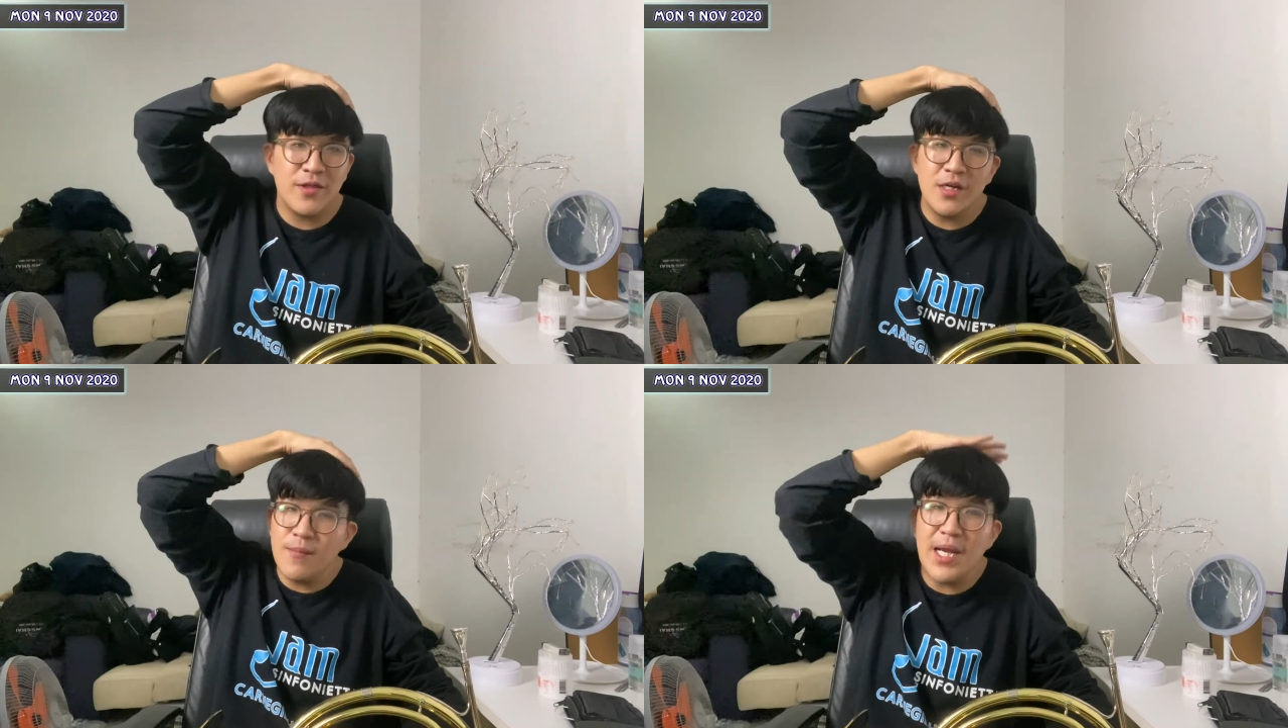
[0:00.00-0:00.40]

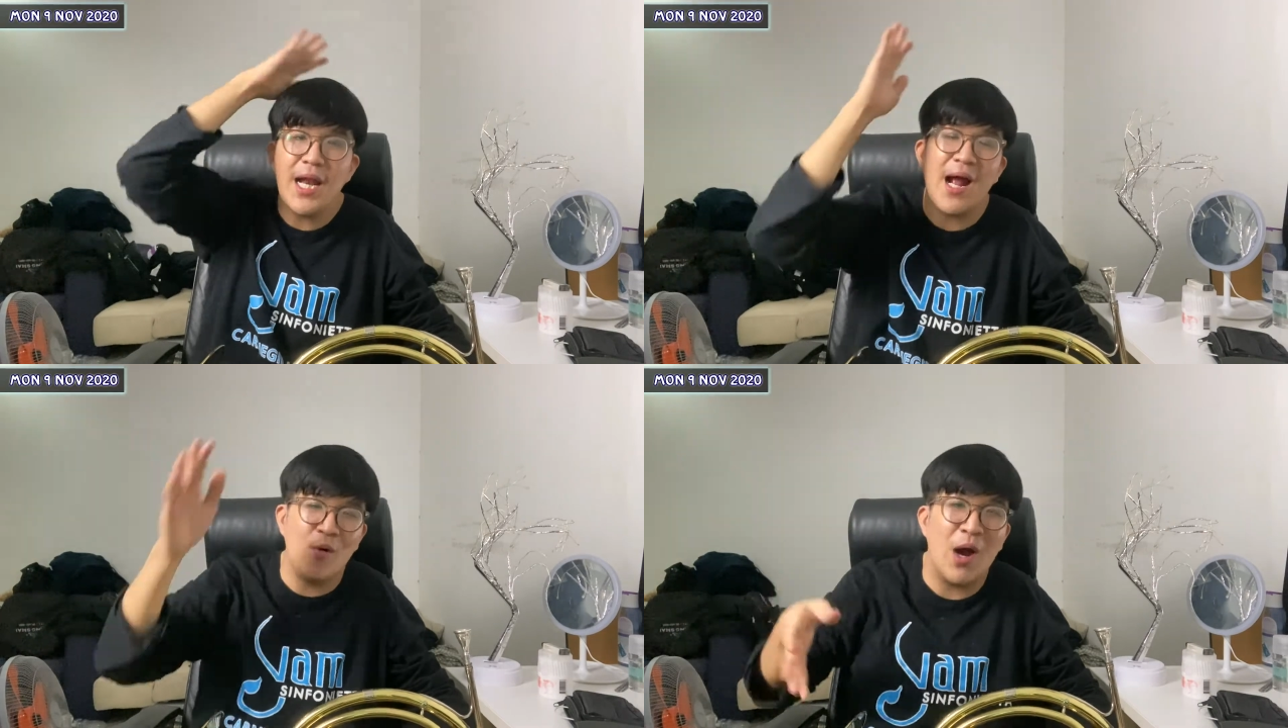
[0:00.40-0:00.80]
ซึ่งไม่ได้
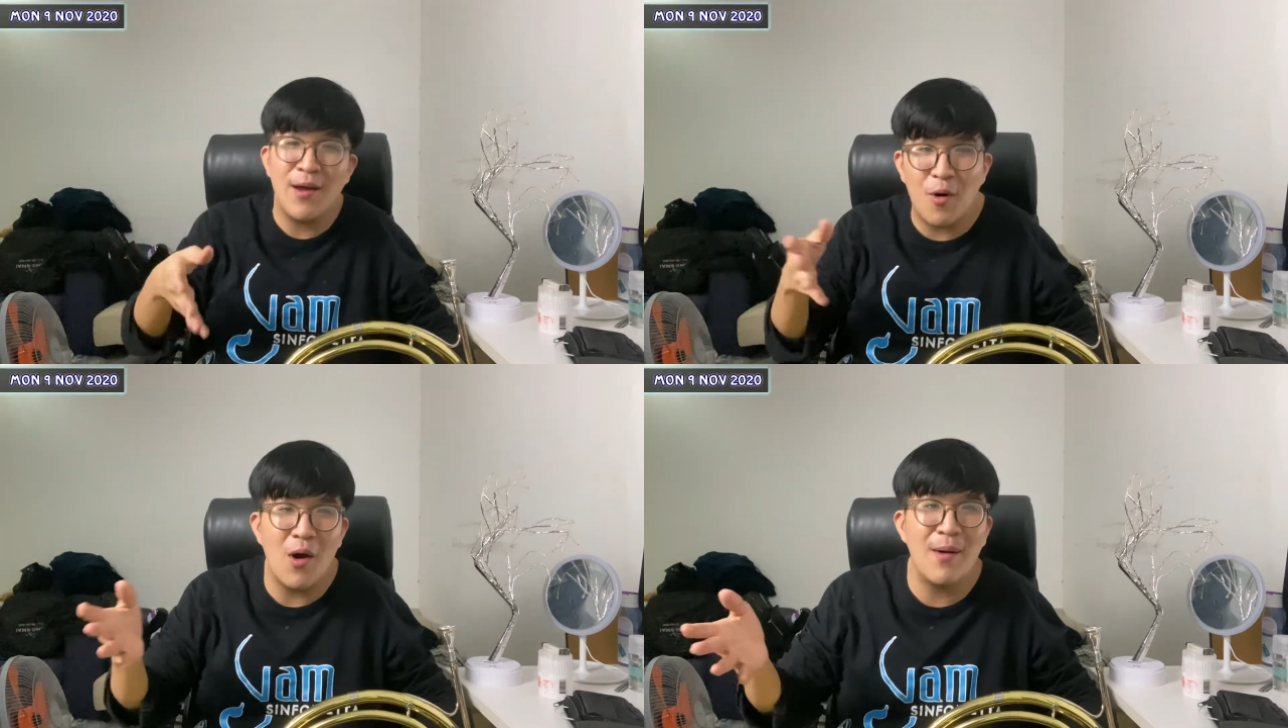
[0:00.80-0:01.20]
ถ่ายไว้
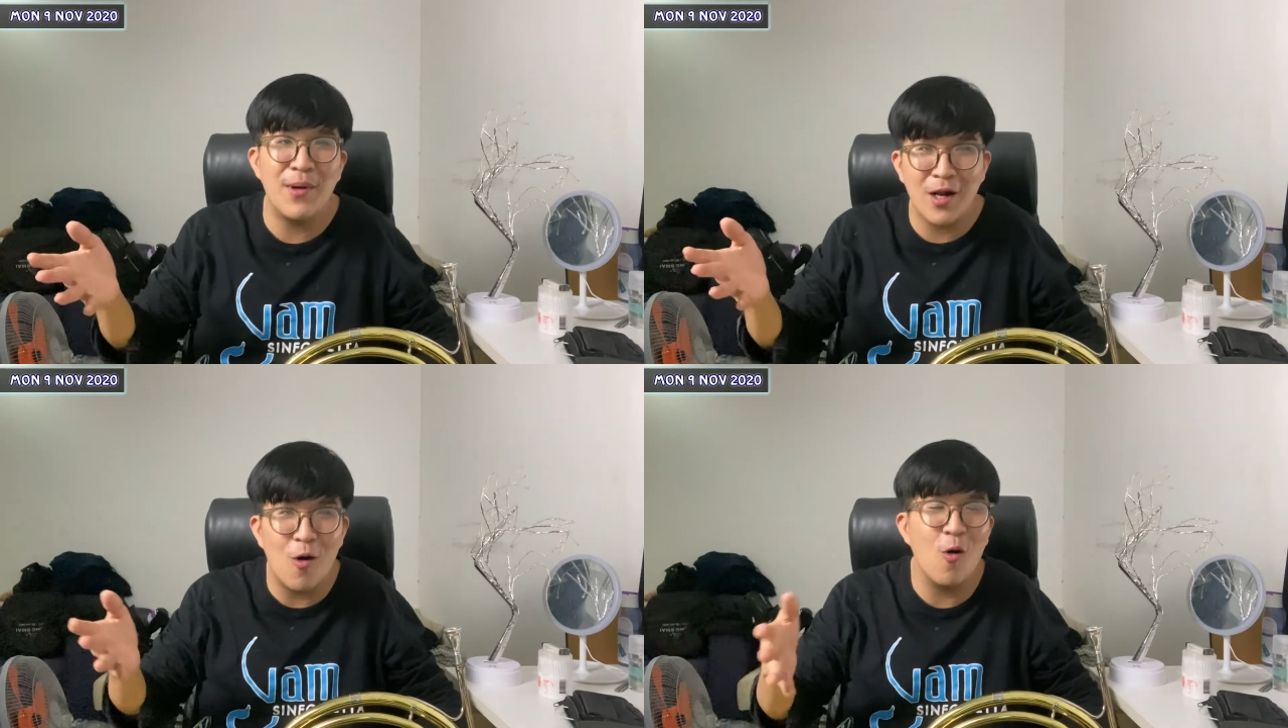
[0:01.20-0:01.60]
เพราะว่า
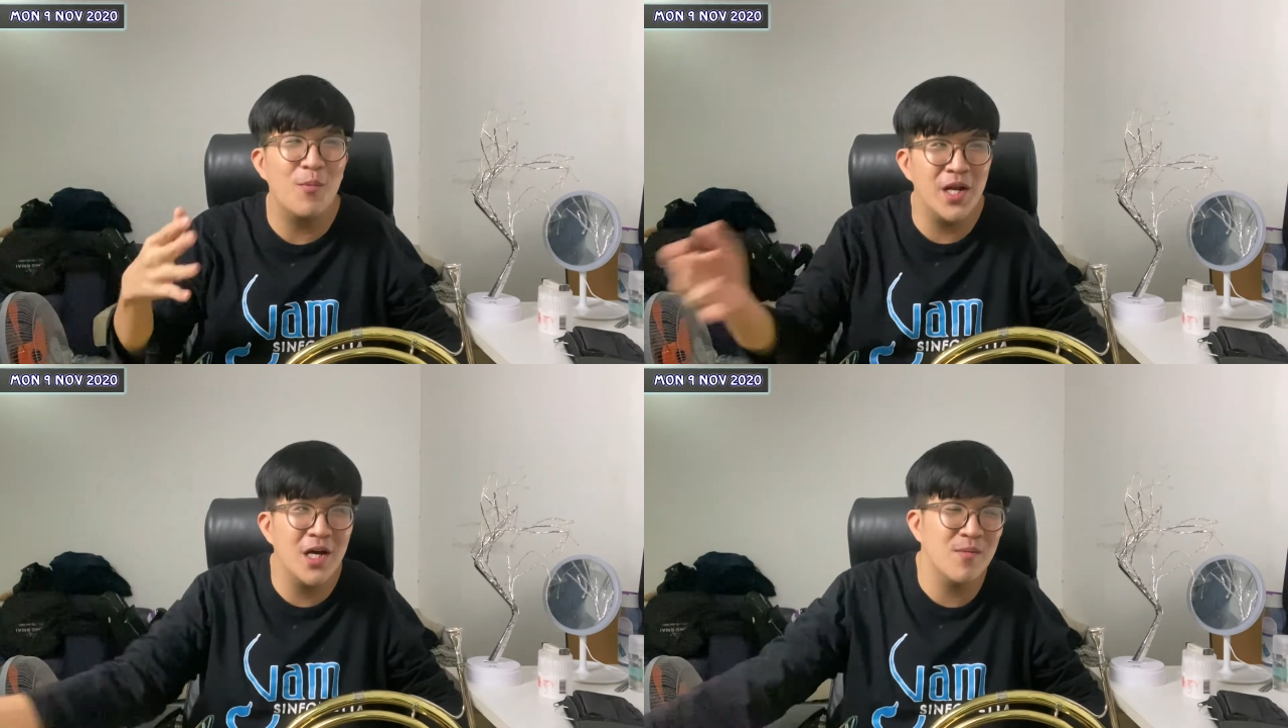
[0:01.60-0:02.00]
มันก็คง
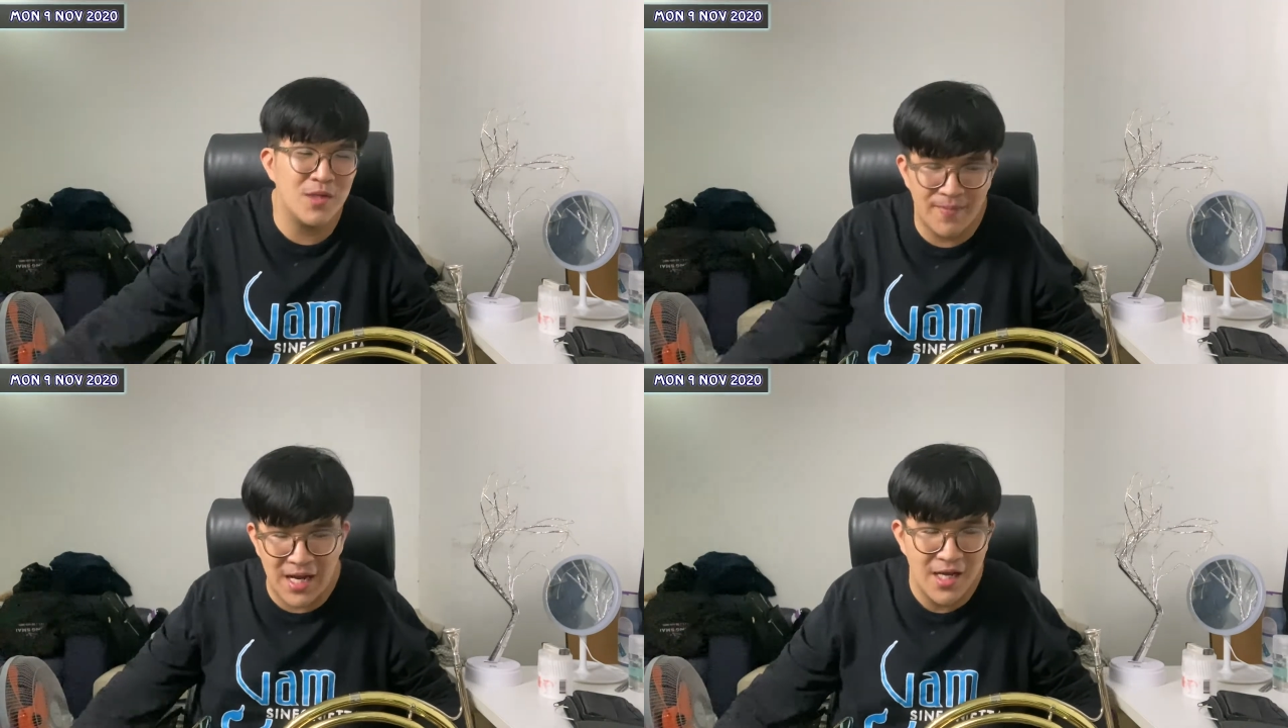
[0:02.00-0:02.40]
เหมือนเดิม
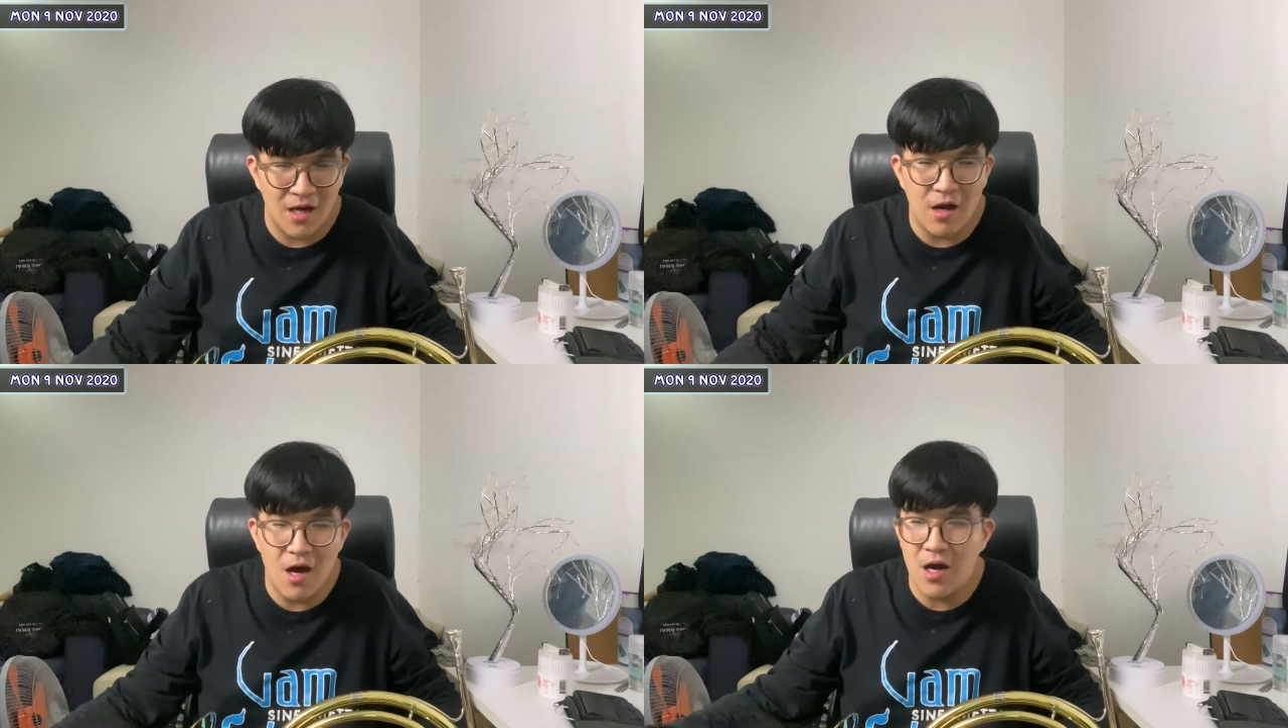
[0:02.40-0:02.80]
ใช่ปะ
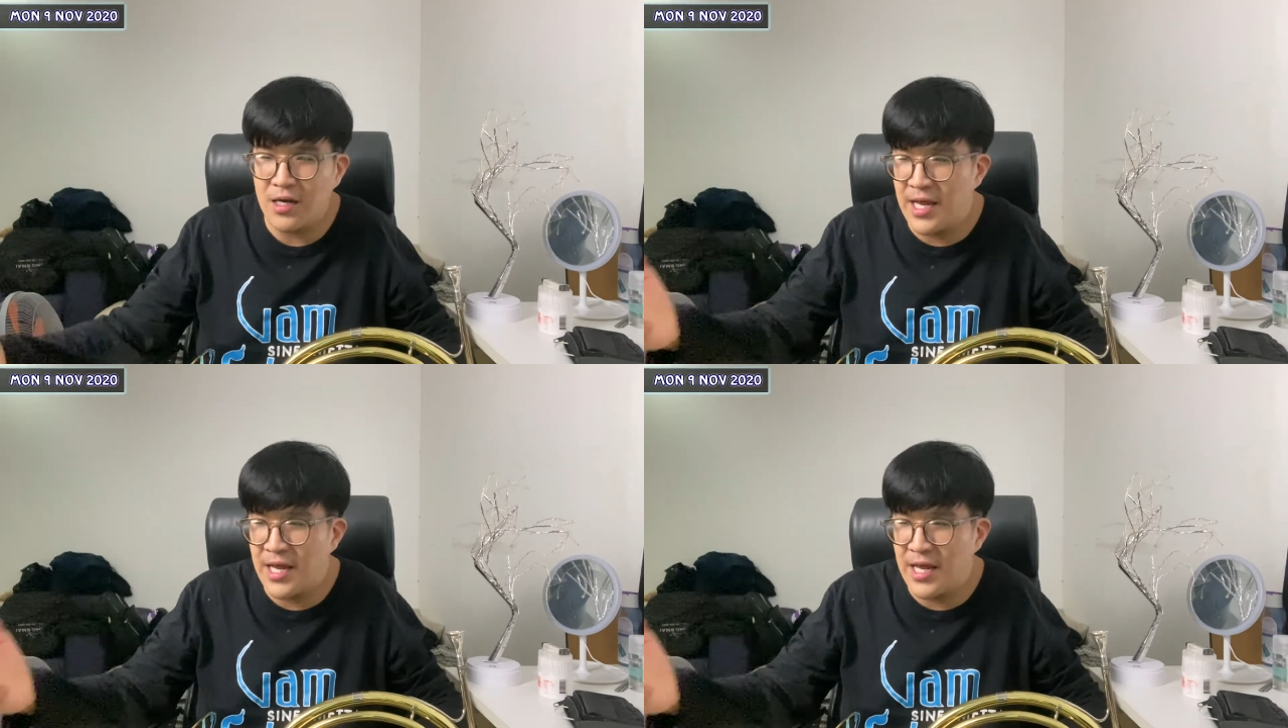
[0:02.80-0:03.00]
แล้วก็